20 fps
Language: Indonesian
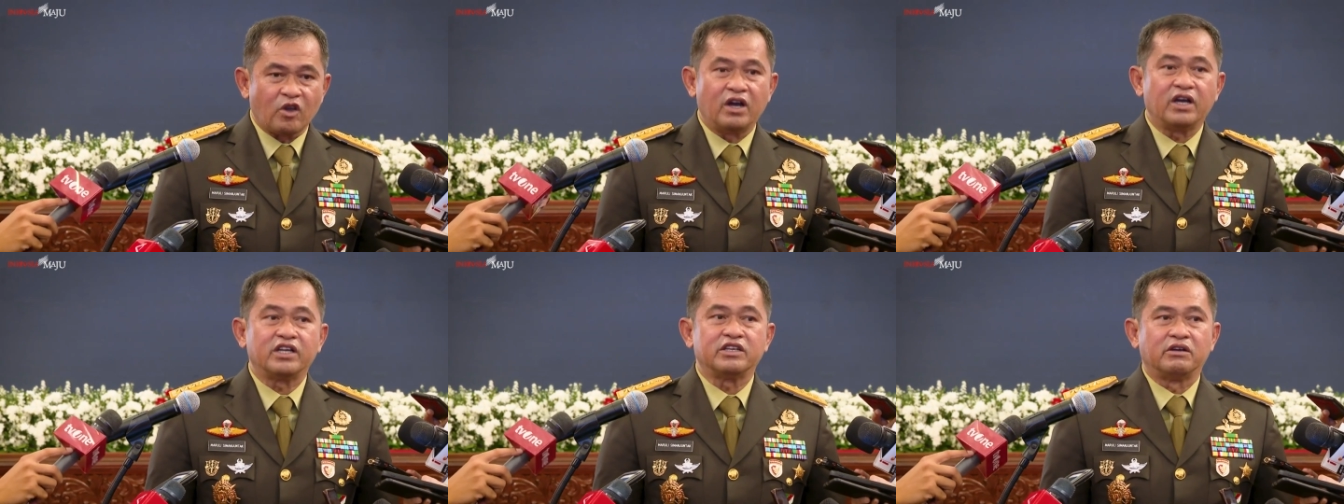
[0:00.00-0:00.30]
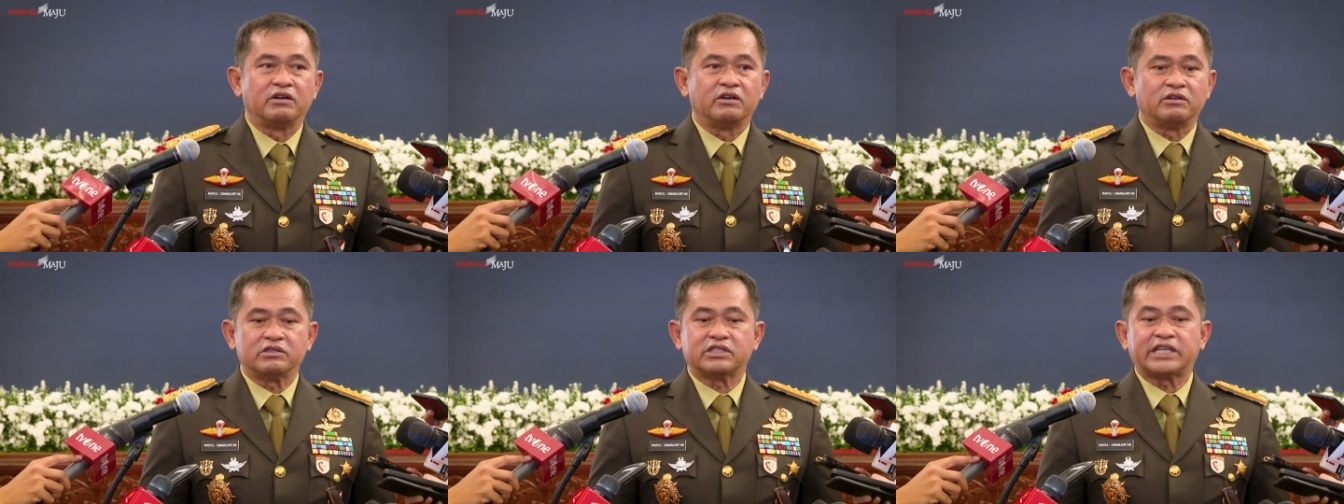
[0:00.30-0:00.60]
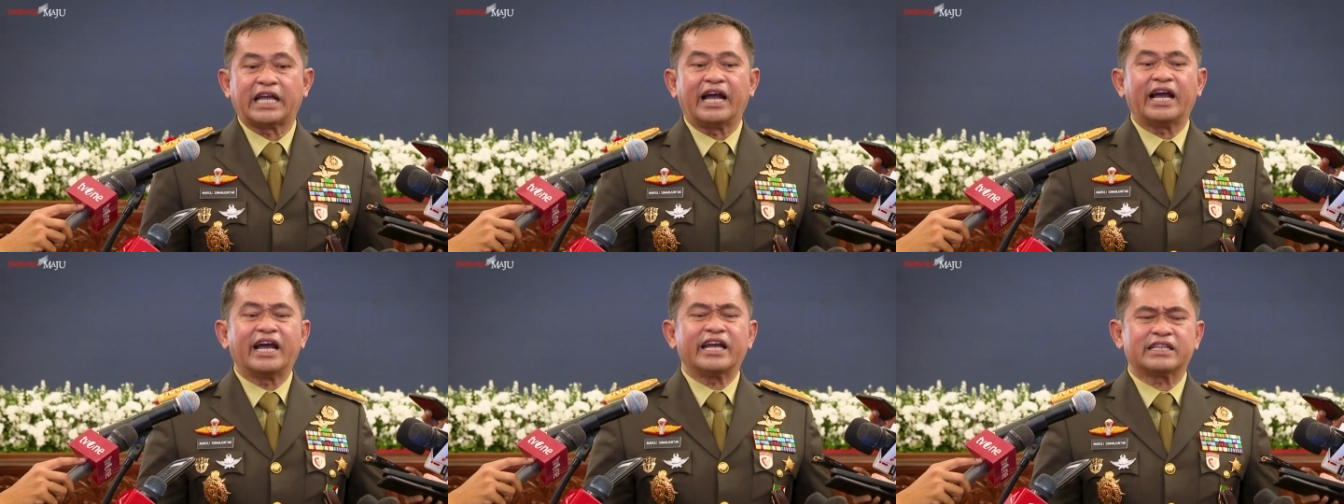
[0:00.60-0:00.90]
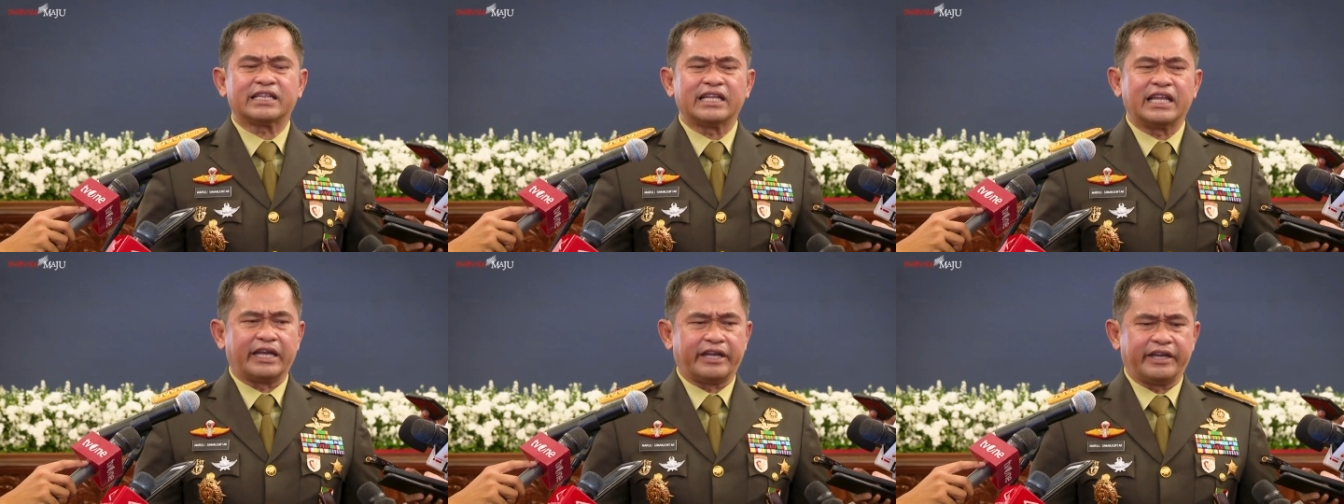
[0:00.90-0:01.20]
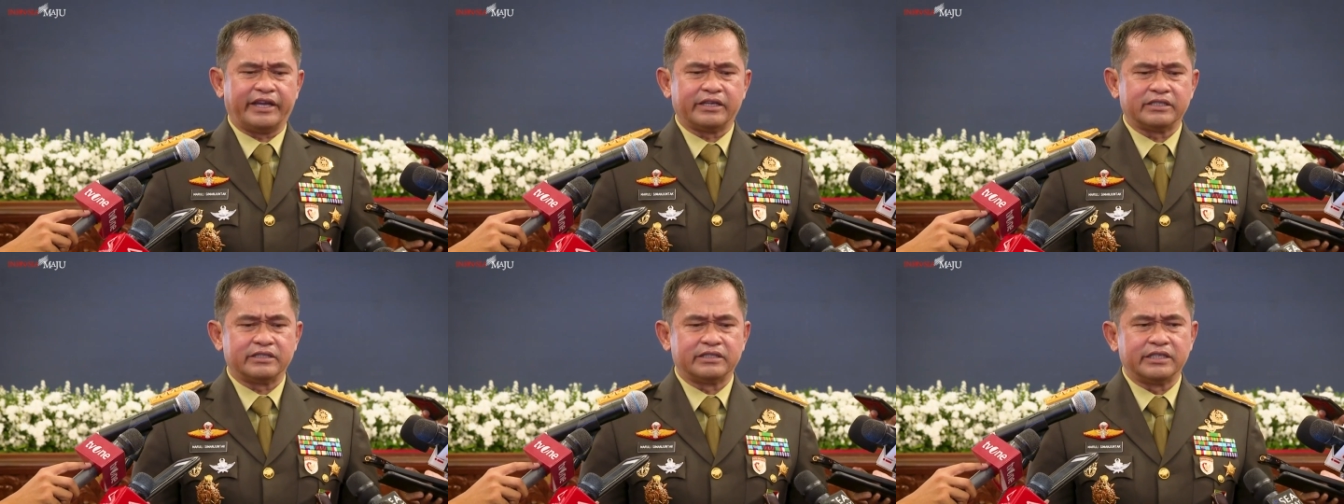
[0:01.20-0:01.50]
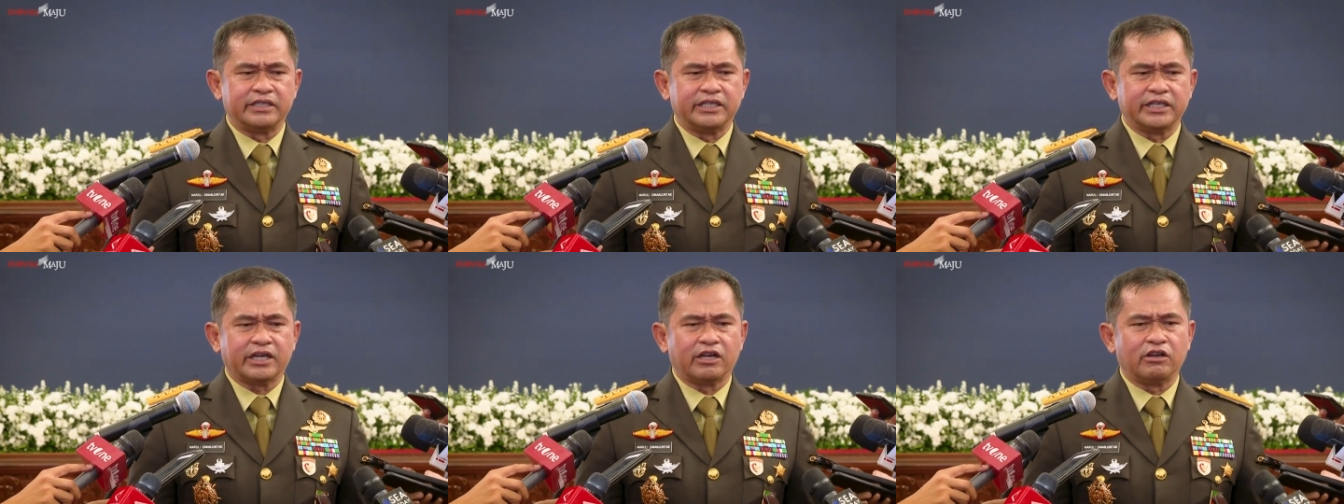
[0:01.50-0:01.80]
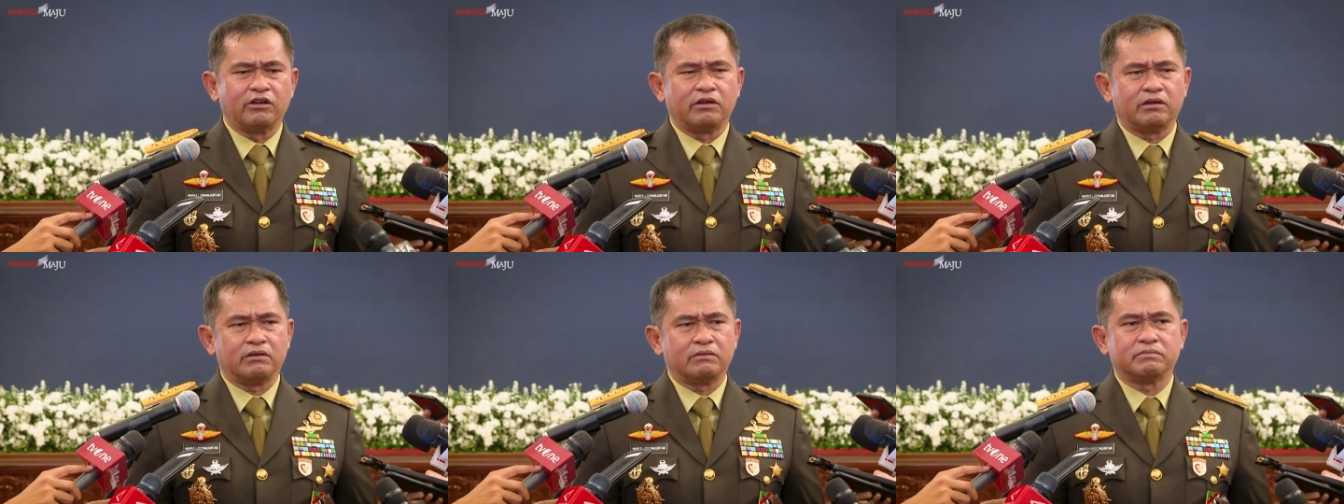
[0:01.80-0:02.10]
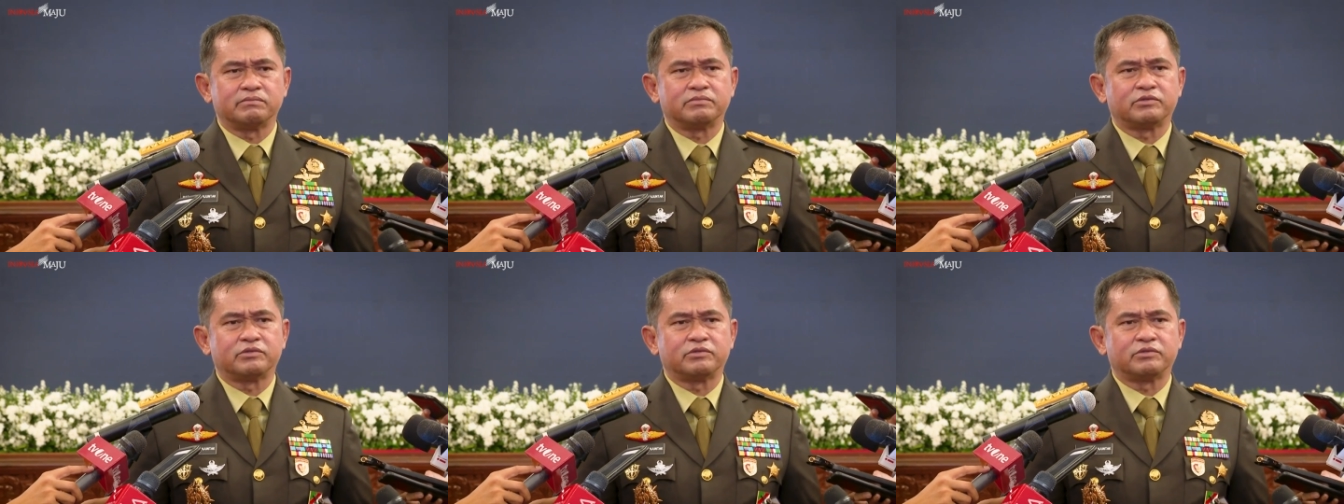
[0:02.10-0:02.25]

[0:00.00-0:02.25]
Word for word: Ah, sangat lah ya. Jadi kalau